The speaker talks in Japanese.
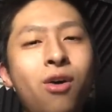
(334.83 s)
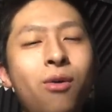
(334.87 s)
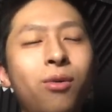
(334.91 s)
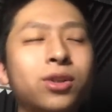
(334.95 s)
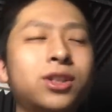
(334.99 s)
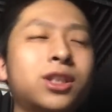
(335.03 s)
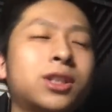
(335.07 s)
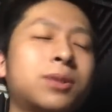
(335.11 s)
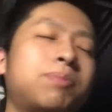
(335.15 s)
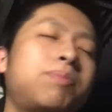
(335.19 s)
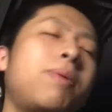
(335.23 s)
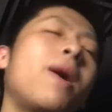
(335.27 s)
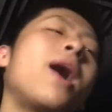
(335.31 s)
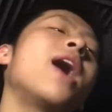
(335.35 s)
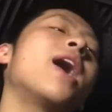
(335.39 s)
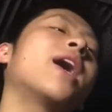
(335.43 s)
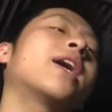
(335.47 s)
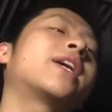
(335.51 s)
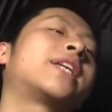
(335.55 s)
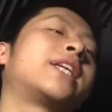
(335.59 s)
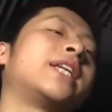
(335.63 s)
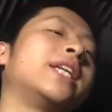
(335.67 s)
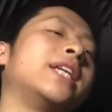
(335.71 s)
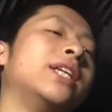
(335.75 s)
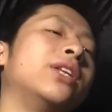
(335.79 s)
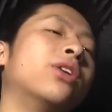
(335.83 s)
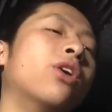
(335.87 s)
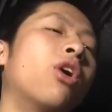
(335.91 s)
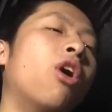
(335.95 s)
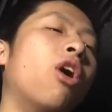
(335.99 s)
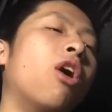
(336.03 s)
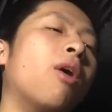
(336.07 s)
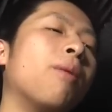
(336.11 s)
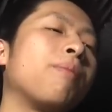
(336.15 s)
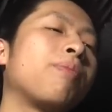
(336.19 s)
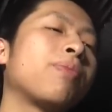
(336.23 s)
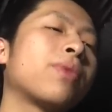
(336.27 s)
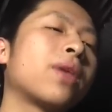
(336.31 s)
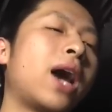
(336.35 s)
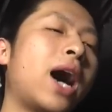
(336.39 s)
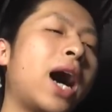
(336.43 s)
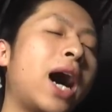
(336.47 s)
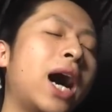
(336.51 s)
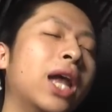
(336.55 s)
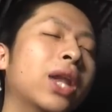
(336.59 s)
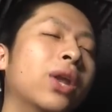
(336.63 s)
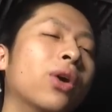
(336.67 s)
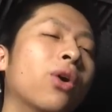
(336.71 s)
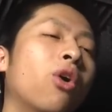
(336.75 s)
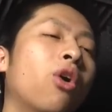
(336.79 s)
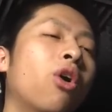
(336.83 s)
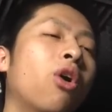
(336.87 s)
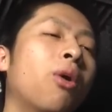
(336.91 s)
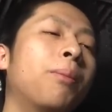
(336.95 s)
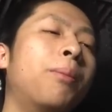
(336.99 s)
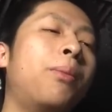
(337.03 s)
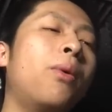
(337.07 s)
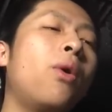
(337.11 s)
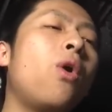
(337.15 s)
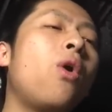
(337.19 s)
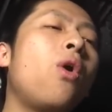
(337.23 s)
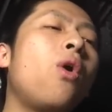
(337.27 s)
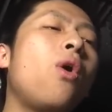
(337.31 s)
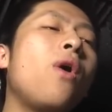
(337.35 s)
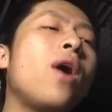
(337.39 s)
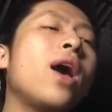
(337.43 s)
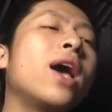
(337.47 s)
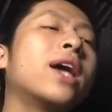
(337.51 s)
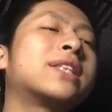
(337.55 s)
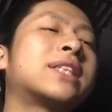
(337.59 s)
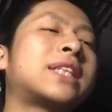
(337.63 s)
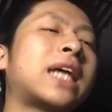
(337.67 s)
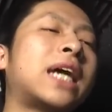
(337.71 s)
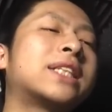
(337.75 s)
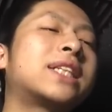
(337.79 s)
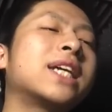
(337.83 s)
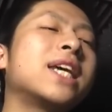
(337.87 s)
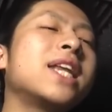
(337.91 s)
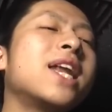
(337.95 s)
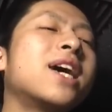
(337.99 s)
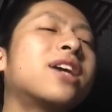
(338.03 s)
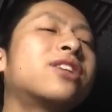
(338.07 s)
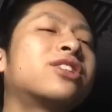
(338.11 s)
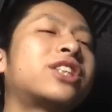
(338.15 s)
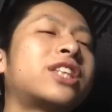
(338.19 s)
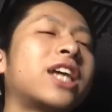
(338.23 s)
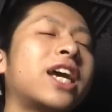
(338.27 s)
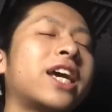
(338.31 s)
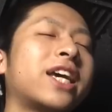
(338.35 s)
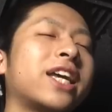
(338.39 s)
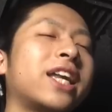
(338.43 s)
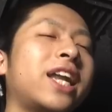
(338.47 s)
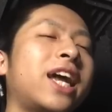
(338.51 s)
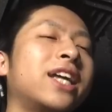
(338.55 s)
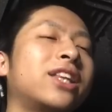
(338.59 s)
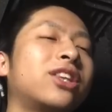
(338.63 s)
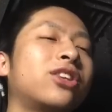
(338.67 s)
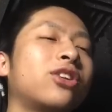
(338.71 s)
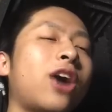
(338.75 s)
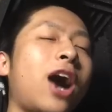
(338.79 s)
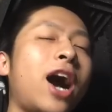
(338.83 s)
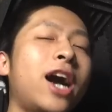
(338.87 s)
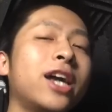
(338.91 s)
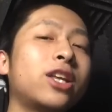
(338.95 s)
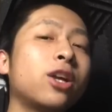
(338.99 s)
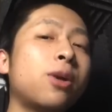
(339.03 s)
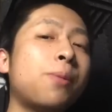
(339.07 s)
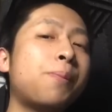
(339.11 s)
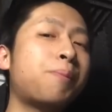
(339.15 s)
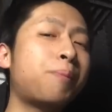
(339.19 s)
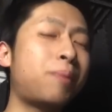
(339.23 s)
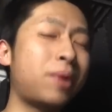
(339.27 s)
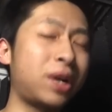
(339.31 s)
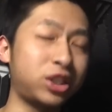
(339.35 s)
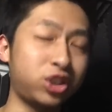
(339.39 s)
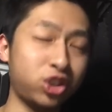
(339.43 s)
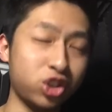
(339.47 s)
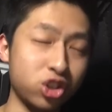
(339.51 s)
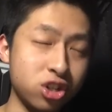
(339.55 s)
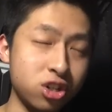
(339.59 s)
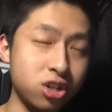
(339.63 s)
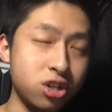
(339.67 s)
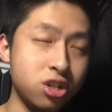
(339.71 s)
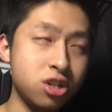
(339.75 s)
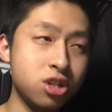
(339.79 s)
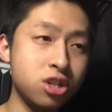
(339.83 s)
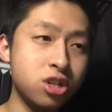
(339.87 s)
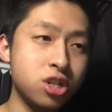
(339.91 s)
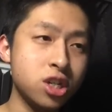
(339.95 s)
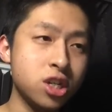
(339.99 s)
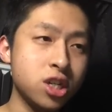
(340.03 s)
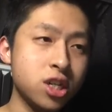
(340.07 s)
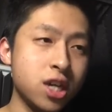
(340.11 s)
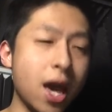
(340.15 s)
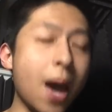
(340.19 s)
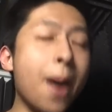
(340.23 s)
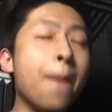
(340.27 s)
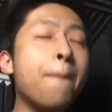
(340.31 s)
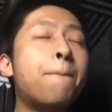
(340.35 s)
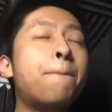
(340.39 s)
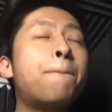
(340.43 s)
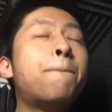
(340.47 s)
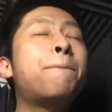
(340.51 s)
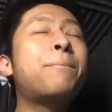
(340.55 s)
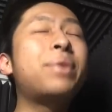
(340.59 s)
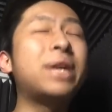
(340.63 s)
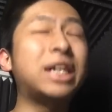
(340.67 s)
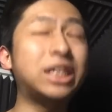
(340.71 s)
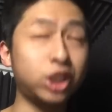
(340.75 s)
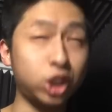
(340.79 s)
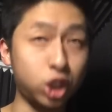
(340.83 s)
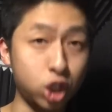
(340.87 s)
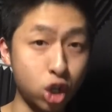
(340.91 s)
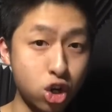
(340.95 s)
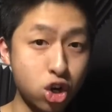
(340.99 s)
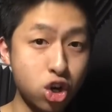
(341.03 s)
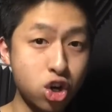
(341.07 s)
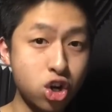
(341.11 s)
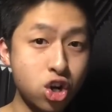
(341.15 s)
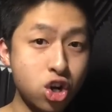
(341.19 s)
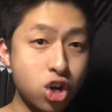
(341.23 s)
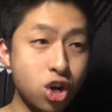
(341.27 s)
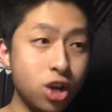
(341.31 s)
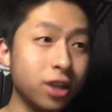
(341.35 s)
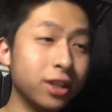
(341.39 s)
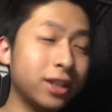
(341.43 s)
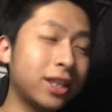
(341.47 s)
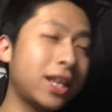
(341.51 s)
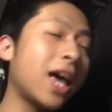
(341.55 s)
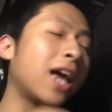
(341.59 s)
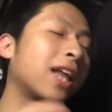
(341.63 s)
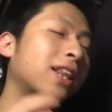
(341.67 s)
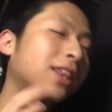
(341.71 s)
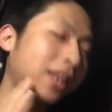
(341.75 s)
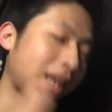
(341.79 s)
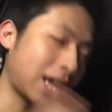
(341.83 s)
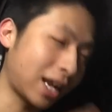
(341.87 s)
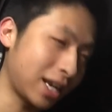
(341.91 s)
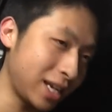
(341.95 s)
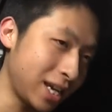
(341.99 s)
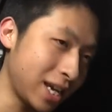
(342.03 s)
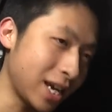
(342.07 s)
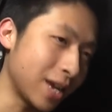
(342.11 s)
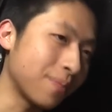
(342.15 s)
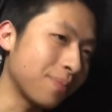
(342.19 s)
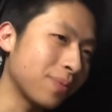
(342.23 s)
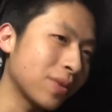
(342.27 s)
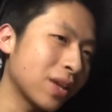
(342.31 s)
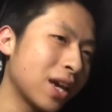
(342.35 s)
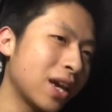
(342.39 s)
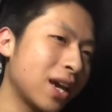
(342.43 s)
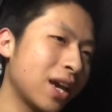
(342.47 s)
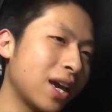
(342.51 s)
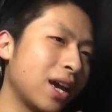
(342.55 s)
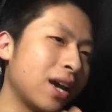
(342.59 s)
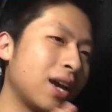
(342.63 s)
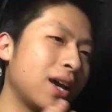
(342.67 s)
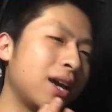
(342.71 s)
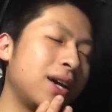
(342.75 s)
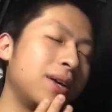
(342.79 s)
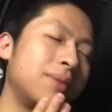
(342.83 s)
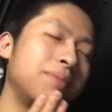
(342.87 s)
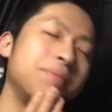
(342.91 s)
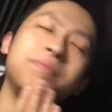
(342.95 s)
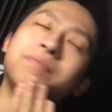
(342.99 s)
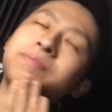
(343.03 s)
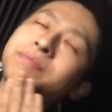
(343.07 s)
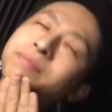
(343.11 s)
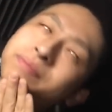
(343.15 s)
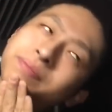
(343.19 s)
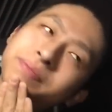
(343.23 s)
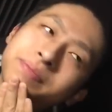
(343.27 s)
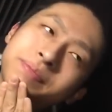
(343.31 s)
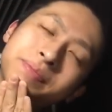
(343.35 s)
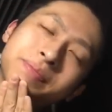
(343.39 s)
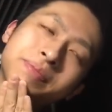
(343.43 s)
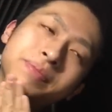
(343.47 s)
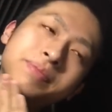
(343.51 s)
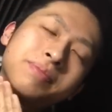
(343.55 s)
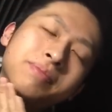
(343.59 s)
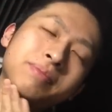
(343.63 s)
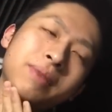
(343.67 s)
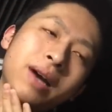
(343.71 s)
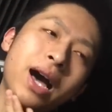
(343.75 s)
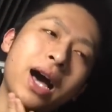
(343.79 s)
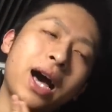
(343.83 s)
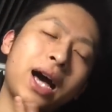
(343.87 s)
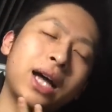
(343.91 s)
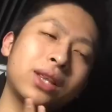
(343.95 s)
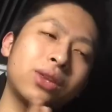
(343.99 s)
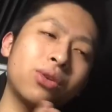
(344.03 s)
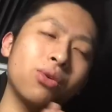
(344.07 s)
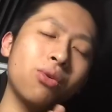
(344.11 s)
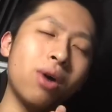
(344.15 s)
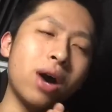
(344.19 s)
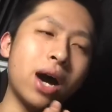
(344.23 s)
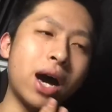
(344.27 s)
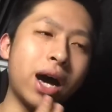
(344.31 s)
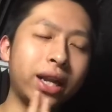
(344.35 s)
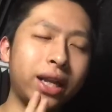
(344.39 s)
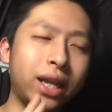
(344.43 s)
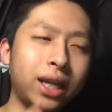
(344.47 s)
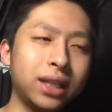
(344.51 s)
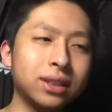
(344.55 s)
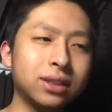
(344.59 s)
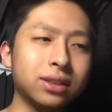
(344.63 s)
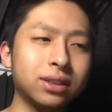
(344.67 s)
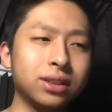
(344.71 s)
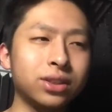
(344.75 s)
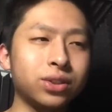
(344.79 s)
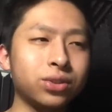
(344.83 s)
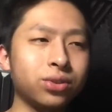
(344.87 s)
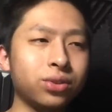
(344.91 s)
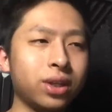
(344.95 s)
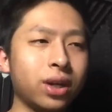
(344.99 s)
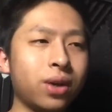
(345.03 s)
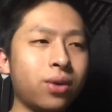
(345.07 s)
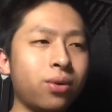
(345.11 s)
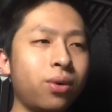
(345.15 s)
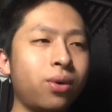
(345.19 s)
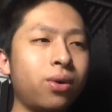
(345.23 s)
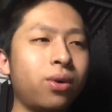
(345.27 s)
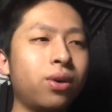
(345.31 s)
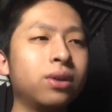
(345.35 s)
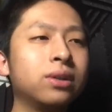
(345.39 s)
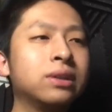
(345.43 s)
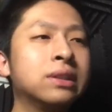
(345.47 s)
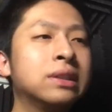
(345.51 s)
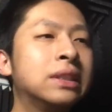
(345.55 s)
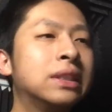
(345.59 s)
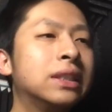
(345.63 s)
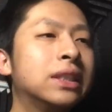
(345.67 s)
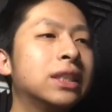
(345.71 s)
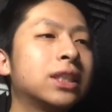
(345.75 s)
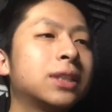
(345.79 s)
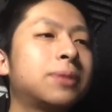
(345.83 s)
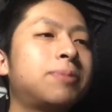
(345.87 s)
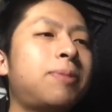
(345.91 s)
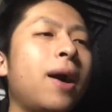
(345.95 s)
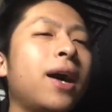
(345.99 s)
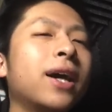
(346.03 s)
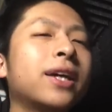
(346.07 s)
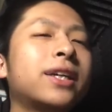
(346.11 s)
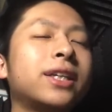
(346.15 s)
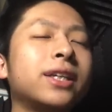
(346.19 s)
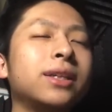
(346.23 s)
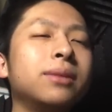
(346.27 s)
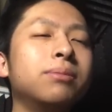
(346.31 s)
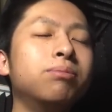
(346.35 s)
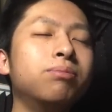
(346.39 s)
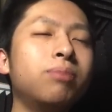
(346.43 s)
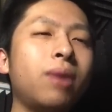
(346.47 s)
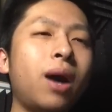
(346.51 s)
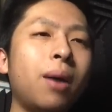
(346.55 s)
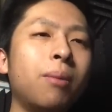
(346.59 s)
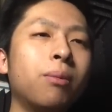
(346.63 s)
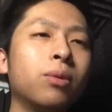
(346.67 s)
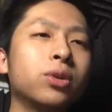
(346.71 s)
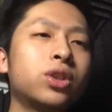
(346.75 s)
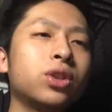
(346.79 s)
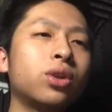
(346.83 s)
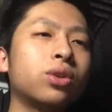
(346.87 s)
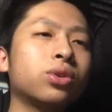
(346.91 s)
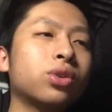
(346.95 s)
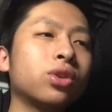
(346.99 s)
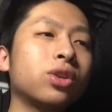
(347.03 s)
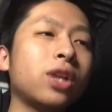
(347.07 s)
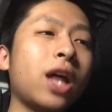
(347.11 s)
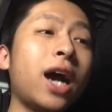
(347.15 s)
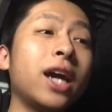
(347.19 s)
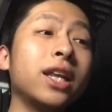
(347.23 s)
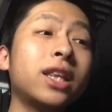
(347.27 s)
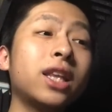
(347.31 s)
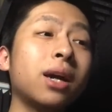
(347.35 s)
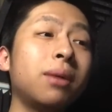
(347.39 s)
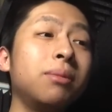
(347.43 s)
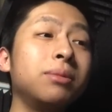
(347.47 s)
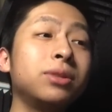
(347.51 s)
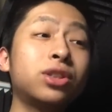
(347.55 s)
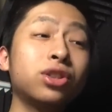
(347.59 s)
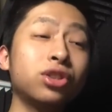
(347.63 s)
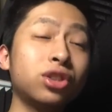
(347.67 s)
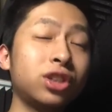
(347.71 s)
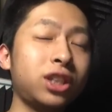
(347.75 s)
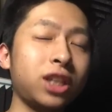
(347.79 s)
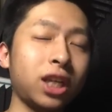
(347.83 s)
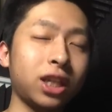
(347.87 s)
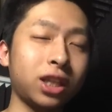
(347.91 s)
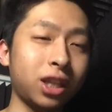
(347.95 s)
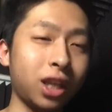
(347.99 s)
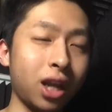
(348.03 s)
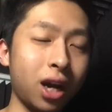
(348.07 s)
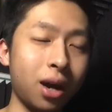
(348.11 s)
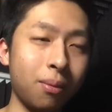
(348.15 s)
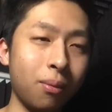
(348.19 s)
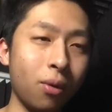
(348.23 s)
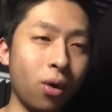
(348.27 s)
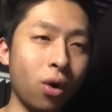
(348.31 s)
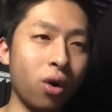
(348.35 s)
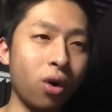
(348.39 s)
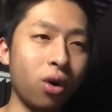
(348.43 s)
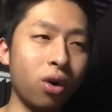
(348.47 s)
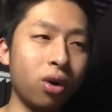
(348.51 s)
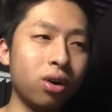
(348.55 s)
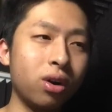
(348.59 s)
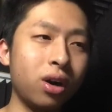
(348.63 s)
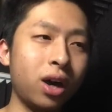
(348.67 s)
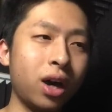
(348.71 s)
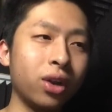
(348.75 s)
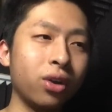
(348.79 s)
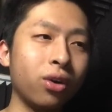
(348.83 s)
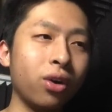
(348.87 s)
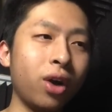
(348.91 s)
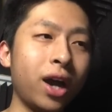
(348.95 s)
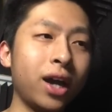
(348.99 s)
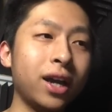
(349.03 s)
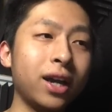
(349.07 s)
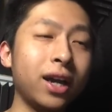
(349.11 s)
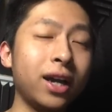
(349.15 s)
スパーキーの、あの防衛させなくちゃいけないっていう相手のプレッシュプレッシュだったり、うーん、まあ、あとは、なんつうんでしょうね、こう、パーキー、まあもちろんそれで相手がミスっちゃったらもう、あの、